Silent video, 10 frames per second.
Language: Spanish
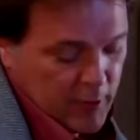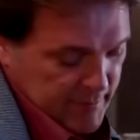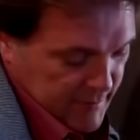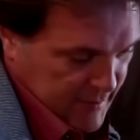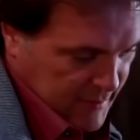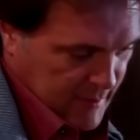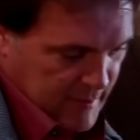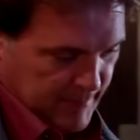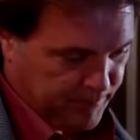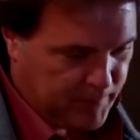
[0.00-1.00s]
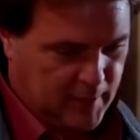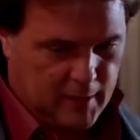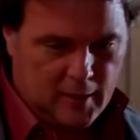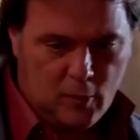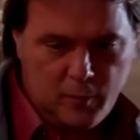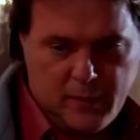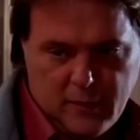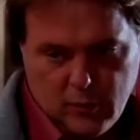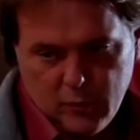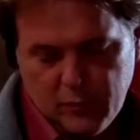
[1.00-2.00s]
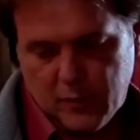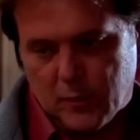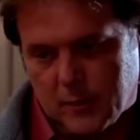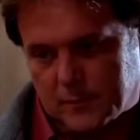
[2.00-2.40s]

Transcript: que estás aquí, quiero pedirte otro favor.